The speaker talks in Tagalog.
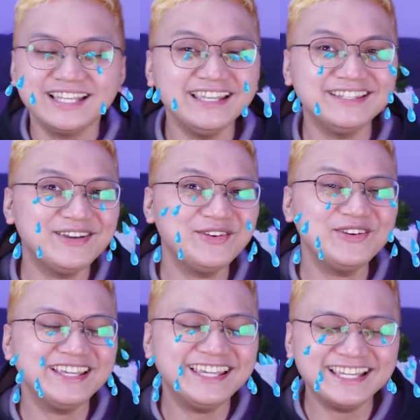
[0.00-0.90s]
Nakita ko
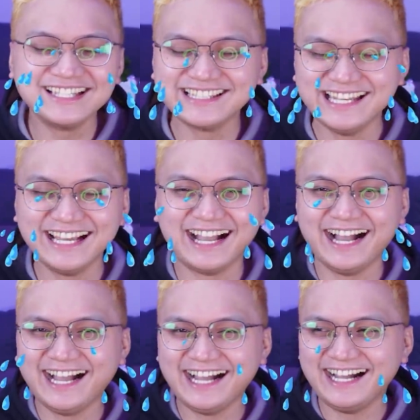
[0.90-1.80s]
yung iiyak talaga.
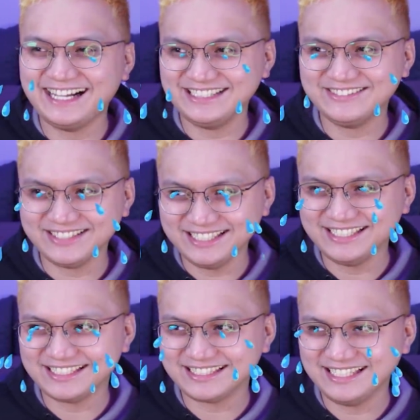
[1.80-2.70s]
Yung
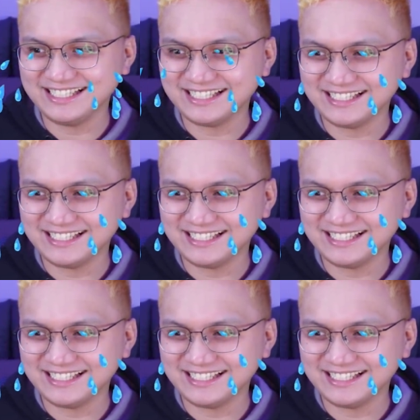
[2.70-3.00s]
iiyak talaga